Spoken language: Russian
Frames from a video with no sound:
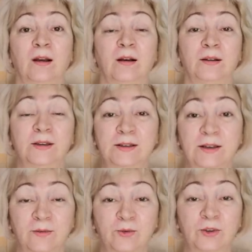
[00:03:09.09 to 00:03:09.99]
А,
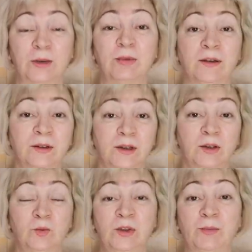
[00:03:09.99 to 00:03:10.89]
доставку добавила,
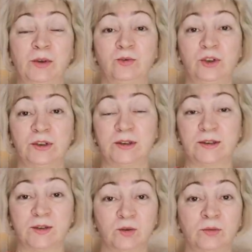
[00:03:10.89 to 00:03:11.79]
и у меня получилась
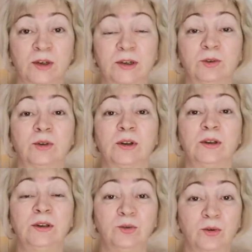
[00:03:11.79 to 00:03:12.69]
та сумма, которая
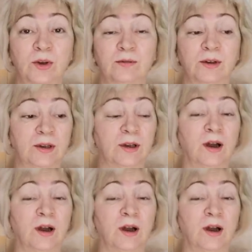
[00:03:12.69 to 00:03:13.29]
итоговая.